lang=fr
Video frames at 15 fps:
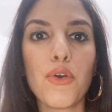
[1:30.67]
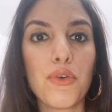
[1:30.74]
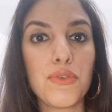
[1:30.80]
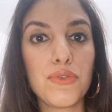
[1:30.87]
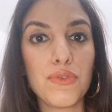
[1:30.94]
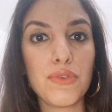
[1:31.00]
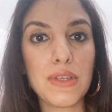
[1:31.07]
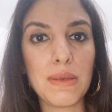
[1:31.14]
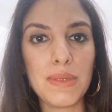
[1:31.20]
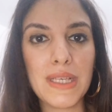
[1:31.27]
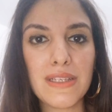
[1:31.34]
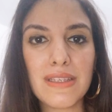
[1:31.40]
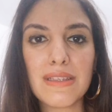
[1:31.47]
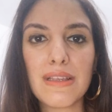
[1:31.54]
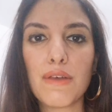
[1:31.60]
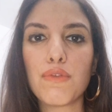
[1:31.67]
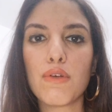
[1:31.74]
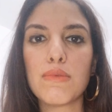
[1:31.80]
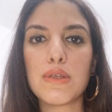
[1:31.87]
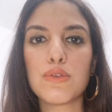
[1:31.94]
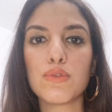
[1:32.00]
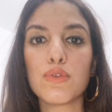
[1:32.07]
Retenez bien cette
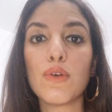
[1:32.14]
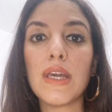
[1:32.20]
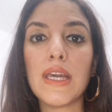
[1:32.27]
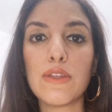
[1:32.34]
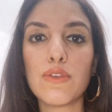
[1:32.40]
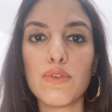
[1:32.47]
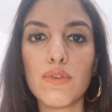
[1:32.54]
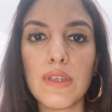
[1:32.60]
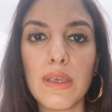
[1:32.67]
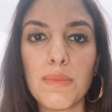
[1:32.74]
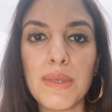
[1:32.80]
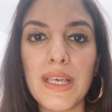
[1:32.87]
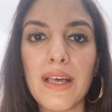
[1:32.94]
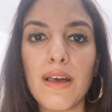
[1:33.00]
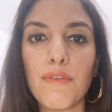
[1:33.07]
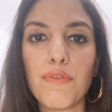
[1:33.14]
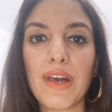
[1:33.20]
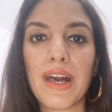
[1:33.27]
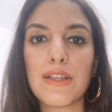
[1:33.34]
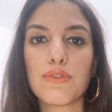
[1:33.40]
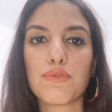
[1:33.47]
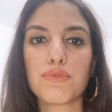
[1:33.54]
information et tenez bien à
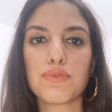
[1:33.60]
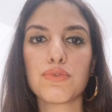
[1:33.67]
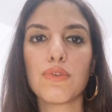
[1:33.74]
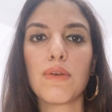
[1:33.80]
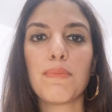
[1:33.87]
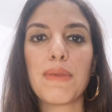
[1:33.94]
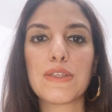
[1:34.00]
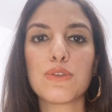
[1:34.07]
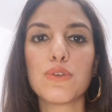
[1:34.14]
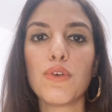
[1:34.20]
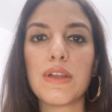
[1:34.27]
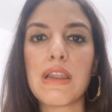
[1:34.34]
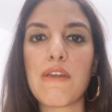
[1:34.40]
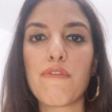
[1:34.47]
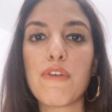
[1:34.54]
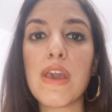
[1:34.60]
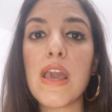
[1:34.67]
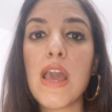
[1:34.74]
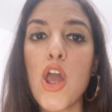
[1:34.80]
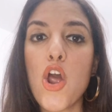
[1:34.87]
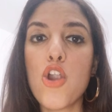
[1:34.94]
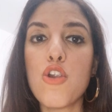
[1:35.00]
faire attention parce qu'en effet,
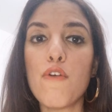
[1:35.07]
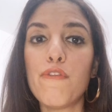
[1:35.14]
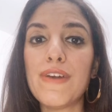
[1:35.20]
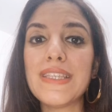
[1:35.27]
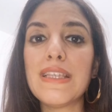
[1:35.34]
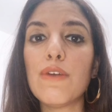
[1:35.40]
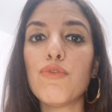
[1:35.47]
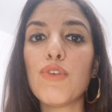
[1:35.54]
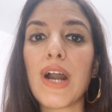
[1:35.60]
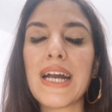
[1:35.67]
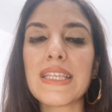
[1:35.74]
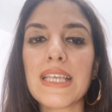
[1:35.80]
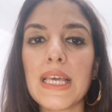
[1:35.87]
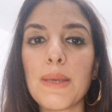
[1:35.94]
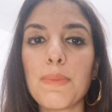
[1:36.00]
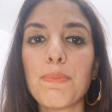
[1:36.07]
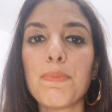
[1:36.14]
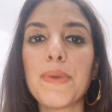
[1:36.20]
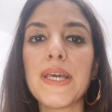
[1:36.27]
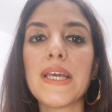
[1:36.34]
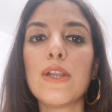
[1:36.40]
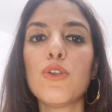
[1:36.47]
le fait d'avoir
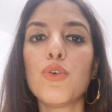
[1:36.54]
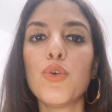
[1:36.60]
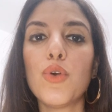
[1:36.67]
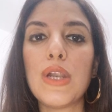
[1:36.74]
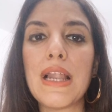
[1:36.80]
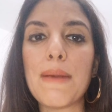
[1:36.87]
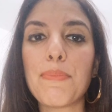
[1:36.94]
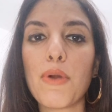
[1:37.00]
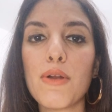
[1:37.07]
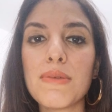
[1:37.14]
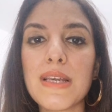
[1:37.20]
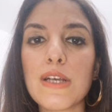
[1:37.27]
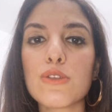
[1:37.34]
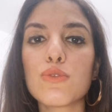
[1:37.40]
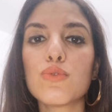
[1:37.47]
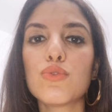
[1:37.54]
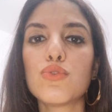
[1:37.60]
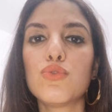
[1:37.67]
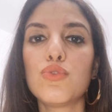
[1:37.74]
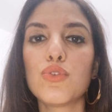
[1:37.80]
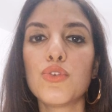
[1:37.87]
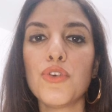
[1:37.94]
attrapé la première
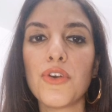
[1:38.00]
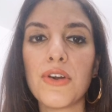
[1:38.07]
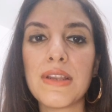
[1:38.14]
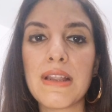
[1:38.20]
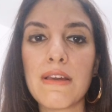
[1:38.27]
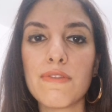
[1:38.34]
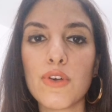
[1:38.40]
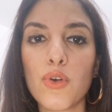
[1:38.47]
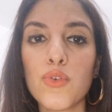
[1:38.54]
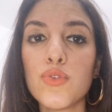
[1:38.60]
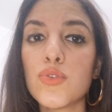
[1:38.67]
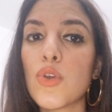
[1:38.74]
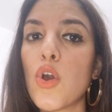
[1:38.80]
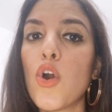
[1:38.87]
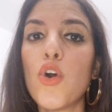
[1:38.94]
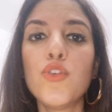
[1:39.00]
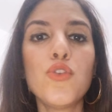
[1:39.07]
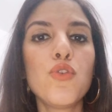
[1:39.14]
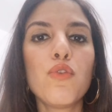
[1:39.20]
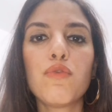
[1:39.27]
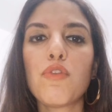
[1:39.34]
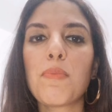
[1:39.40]
souche du coronavirus
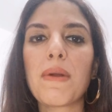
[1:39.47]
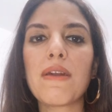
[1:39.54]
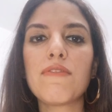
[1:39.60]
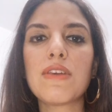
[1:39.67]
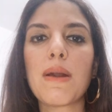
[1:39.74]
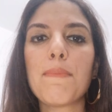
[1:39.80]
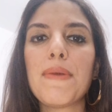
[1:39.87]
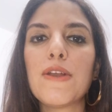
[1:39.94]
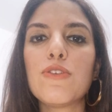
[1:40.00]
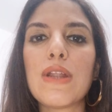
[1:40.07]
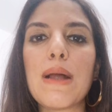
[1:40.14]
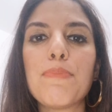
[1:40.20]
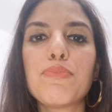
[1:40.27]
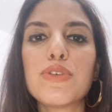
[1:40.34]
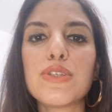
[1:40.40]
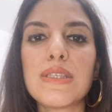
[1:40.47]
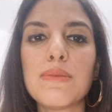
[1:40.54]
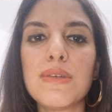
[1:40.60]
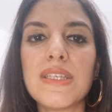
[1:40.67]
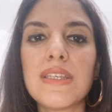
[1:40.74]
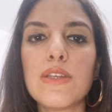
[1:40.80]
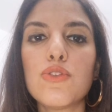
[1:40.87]
ne vous prévient pas de la
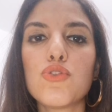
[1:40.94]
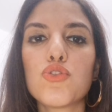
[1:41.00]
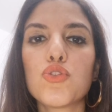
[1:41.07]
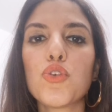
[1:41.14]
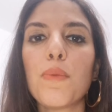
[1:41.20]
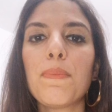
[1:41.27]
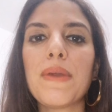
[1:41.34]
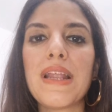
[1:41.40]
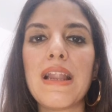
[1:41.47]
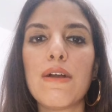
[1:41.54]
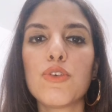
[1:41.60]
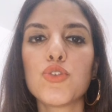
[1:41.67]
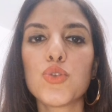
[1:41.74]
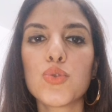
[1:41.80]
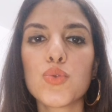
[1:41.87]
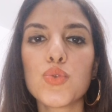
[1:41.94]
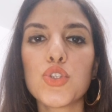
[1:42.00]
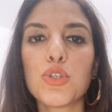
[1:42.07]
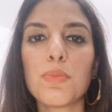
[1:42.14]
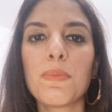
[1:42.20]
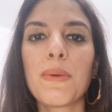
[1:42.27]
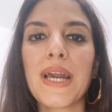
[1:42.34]
possibilité de choper la
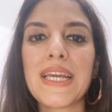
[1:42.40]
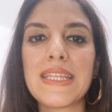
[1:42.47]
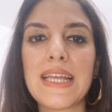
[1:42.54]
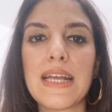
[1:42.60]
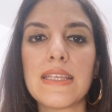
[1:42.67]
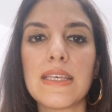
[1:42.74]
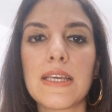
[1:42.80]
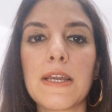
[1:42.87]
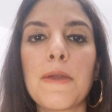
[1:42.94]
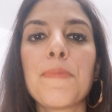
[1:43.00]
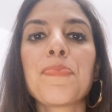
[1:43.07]
souche britannique.